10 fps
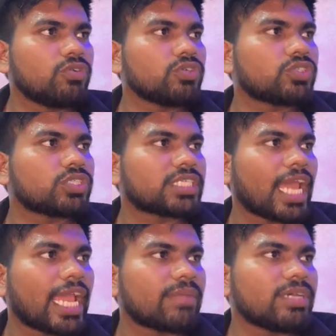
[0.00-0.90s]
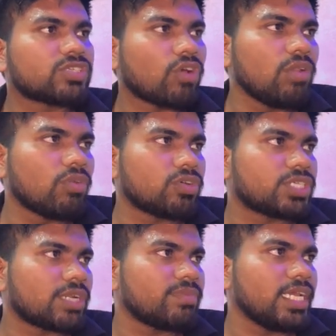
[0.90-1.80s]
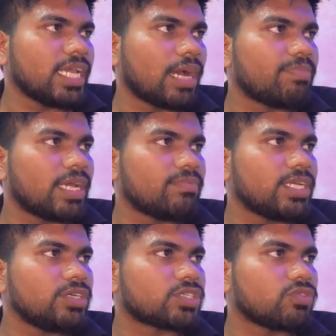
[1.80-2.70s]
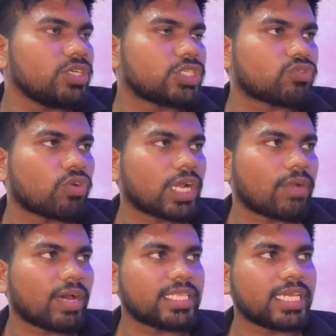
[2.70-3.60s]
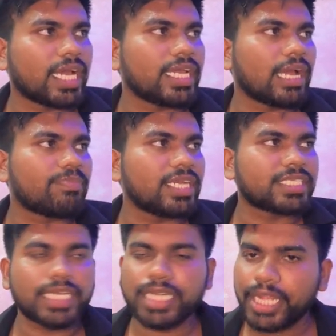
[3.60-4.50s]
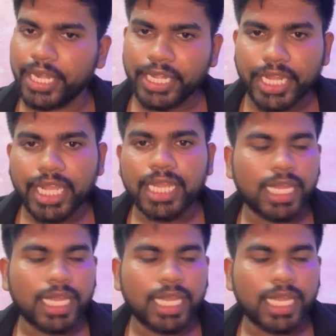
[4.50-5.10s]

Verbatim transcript: उस टैग में सॉइल मॉइस्चर में यहाँ पर हमने इसको स्टोर करवा दिया है यहाँ पे सेट इंट